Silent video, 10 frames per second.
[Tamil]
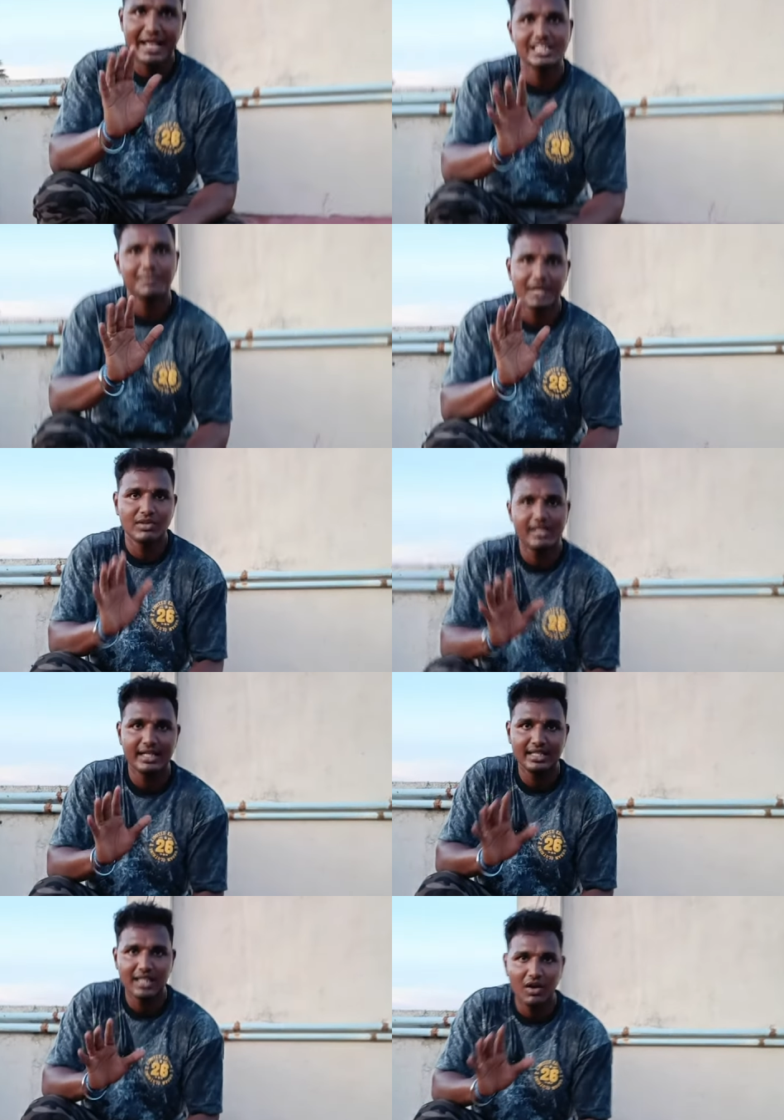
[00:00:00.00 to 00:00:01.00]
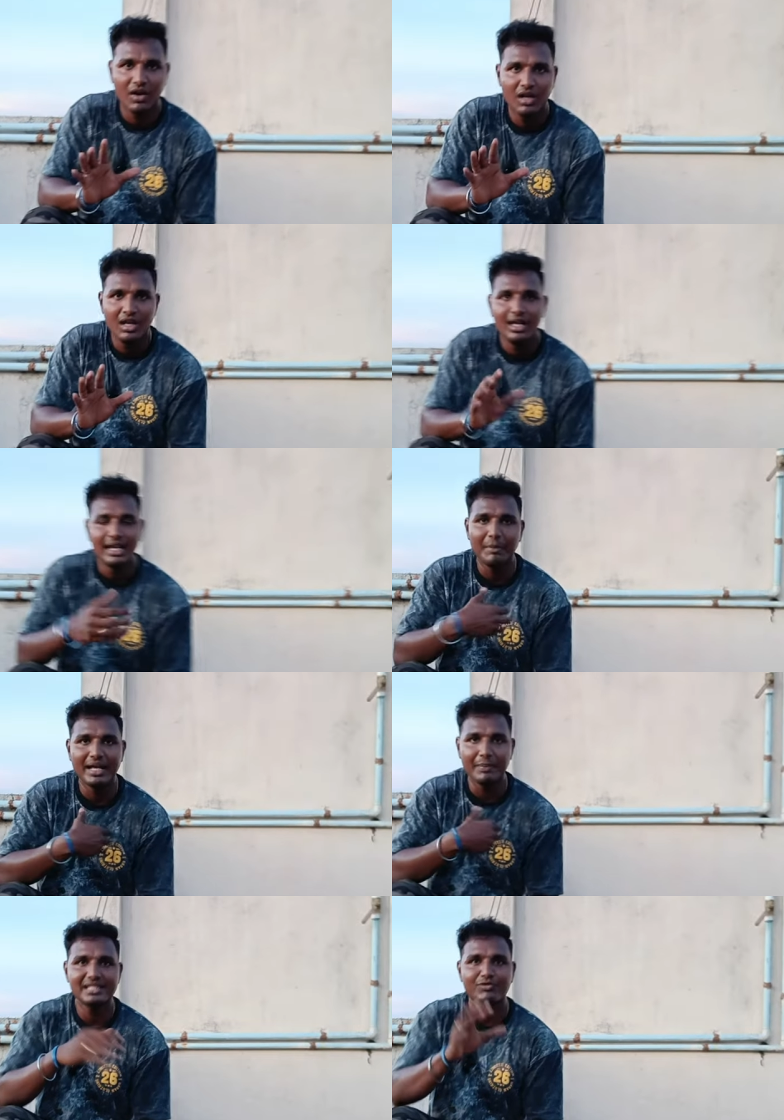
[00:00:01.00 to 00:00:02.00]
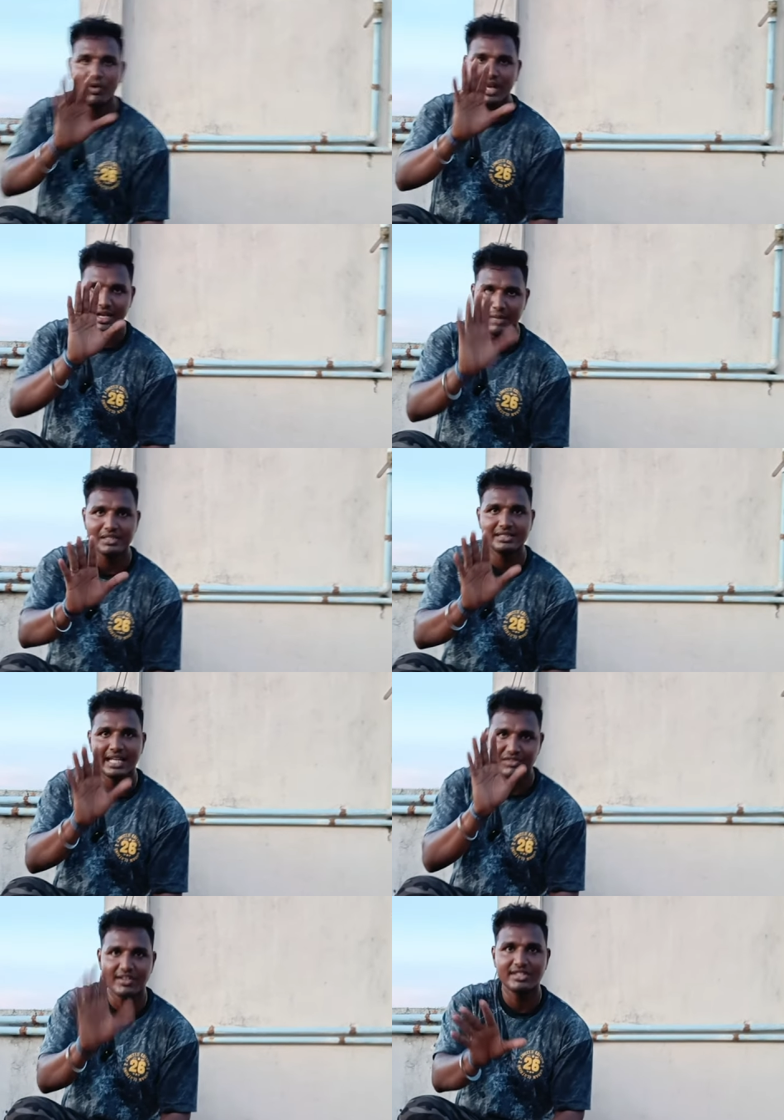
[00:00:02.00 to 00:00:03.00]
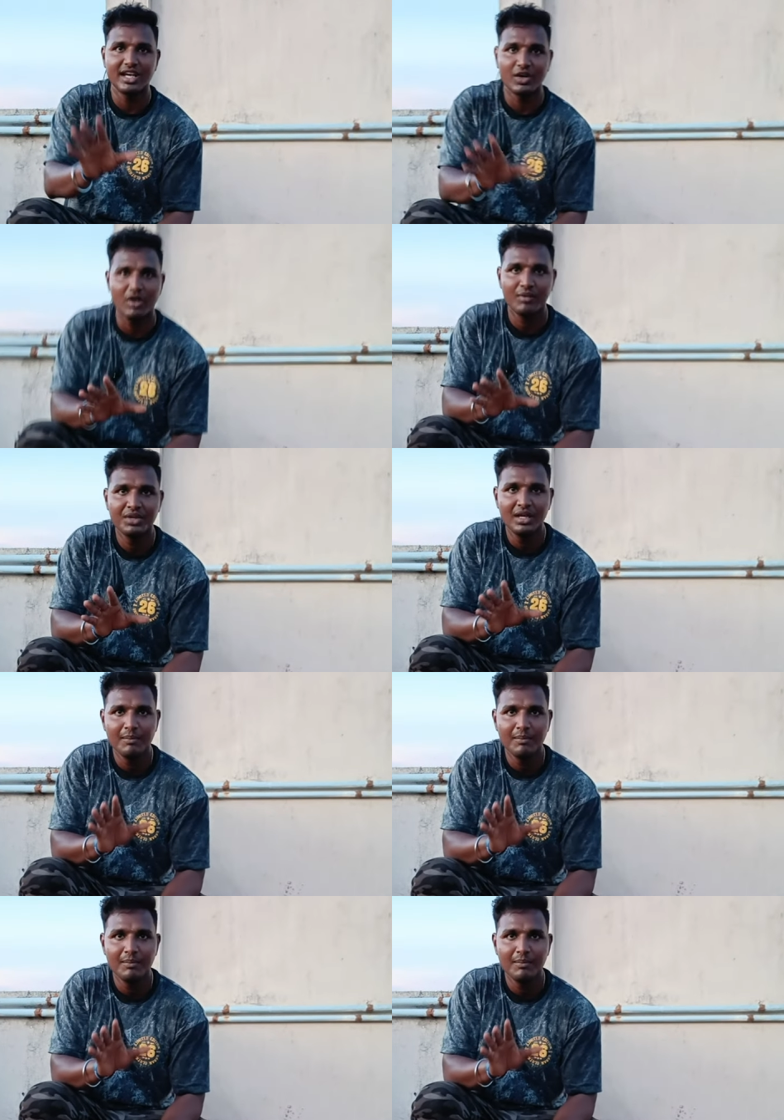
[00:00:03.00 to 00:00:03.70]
ஆனா பேரண்ட்ஸ் பார்த்து வாங்க இருந்தாலும் நம்மளுக்கு அப்ப ஃபுல் ஹண்ட்ரட் பர்சன்ட் சாட்டிஸ்பேஷனா இருக்கும்